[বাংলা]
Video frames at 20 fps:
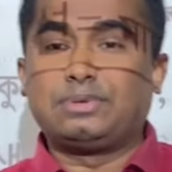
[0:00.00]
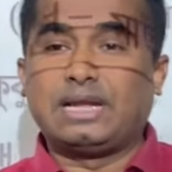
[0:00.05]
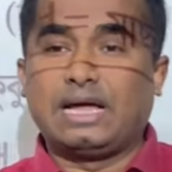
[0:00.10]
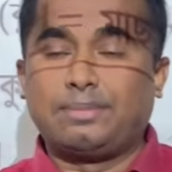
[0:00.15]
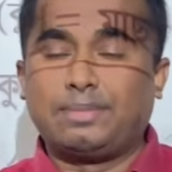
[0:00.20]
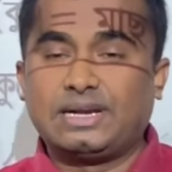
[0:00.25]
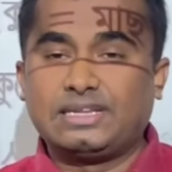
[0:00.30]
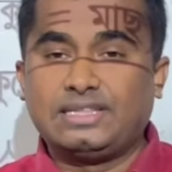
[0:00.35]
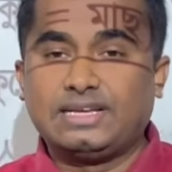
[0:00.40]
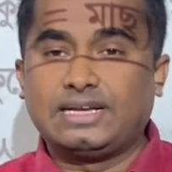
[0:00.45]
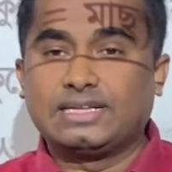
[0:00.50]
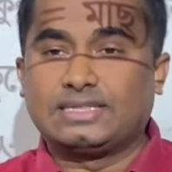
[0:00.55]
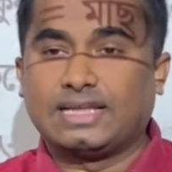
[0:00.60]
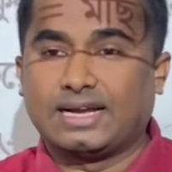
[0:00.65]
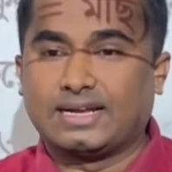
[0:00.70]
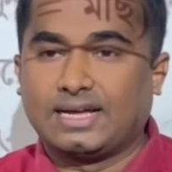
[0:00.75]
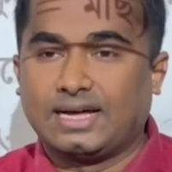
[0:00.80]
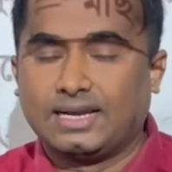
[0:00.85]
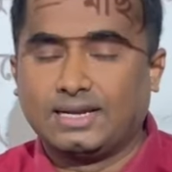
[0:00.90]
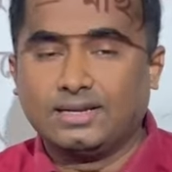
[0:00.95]
আপনারা আমার দিকে
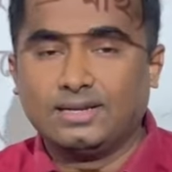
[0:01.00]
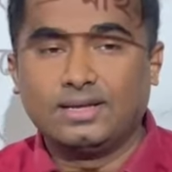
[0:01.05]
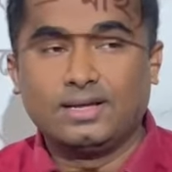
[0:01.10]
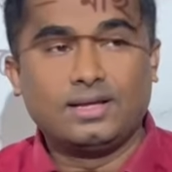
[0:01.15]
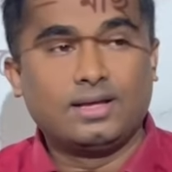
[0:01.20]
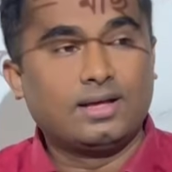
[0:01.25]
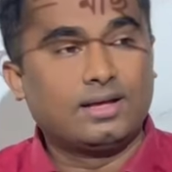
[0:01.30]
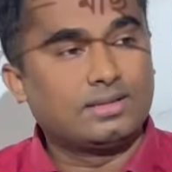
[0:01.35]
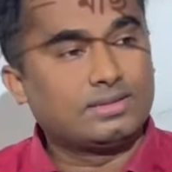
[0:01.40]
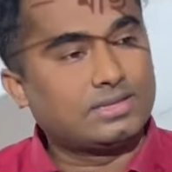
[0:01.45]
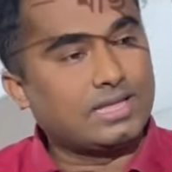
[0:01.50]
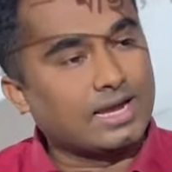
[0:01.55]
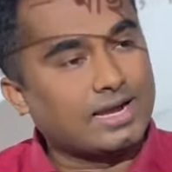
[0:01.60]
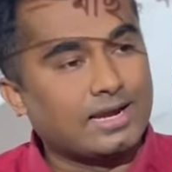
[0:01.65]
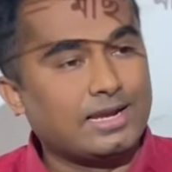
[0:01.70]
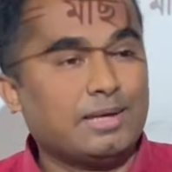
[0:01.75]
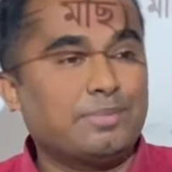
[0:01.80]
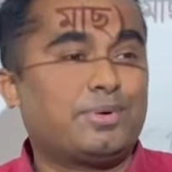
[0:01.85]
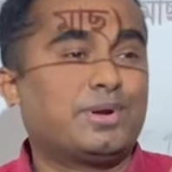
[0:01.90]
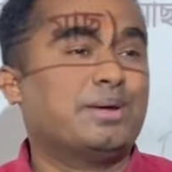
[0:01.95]
তাকান
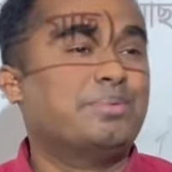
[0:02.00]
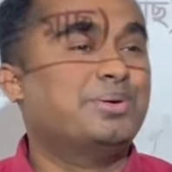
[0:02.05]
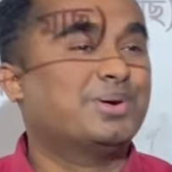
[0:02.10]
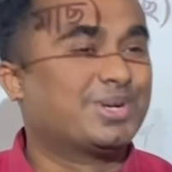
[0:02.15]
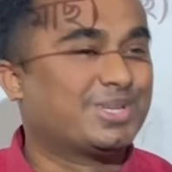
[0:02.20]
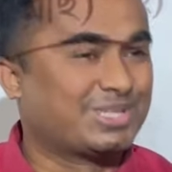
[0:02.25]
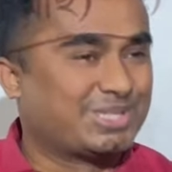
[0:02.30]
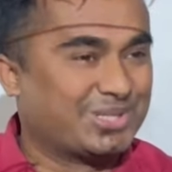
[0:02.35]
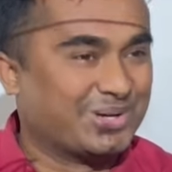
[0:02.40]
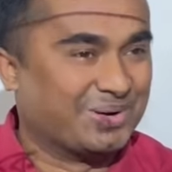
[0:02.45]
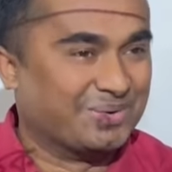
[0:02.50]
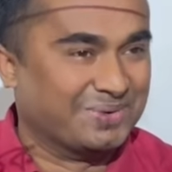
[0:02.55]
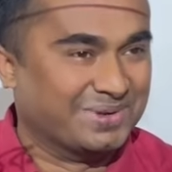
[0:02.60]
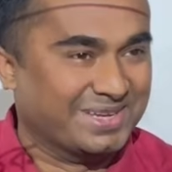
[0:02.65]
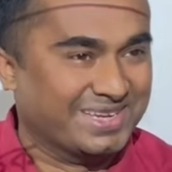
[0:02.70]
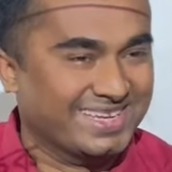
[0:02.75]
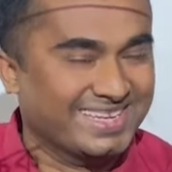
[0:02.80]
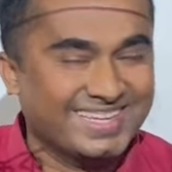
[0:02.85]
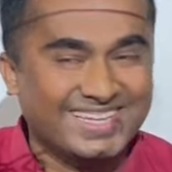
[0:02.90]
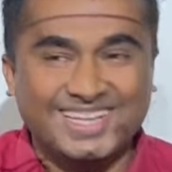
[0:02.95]
তাকালেই পরামর্শ
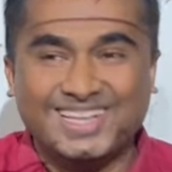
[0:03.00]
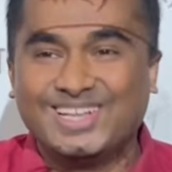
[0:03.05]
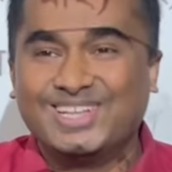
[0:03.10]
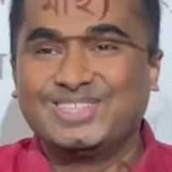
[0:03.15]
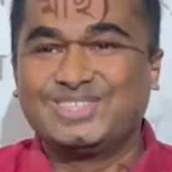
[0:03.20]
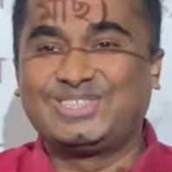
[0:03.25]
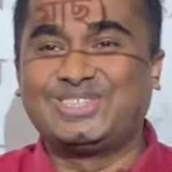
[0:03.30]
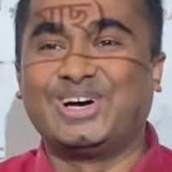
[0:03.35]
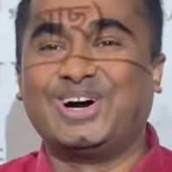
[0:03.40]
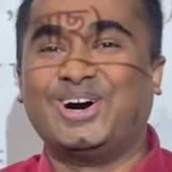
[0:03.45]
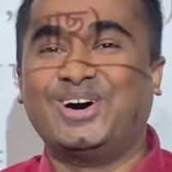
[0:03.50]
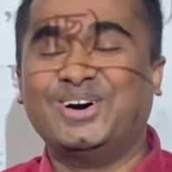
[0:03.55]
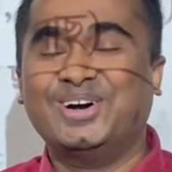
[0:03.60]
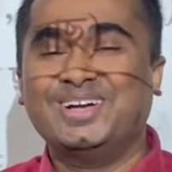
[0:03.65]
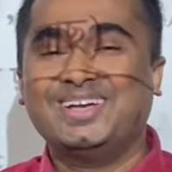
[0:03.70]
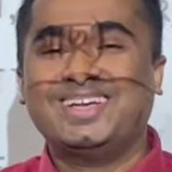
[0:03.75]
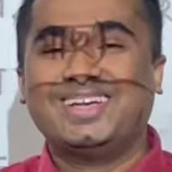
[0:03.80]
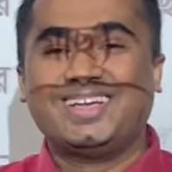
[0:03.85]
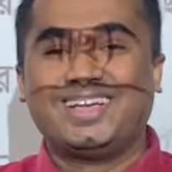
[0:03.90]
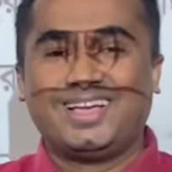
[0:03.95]
হবে সো
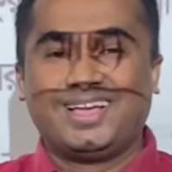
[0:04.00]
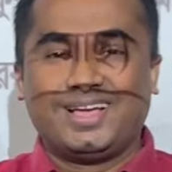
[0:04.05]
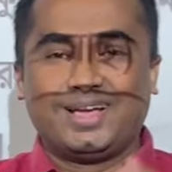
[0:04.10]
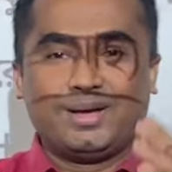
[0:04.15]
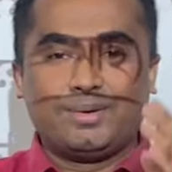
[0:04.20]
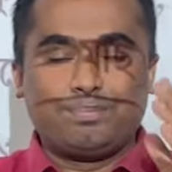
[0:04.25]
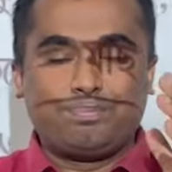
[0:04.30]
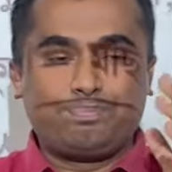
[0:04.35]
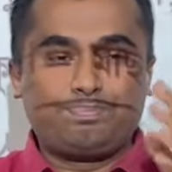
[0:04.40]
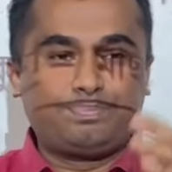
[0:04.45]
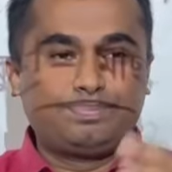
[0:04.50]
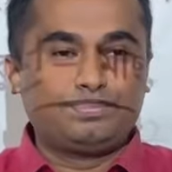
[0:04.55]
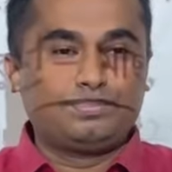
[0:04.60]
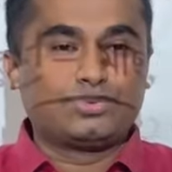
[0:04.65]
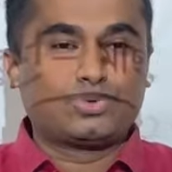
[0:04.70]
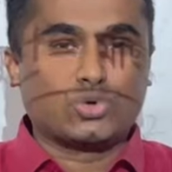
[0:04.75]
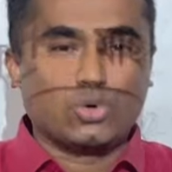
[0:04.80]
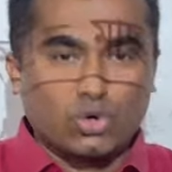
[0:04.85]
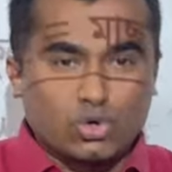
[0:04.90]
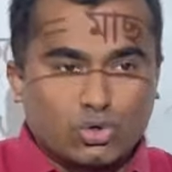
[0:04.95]

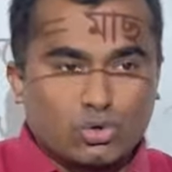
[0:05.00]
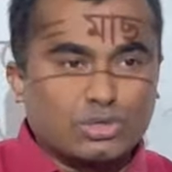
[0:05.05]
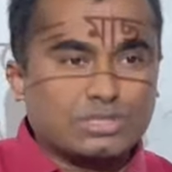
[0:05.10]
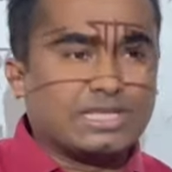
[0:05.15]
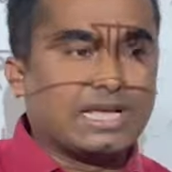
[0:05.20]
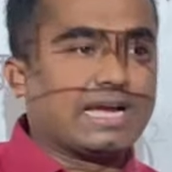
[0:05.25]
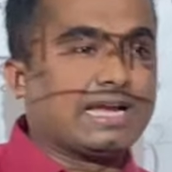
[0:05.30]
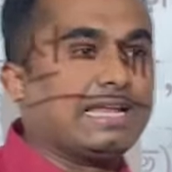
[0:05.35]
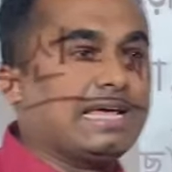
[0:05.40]
কুকুর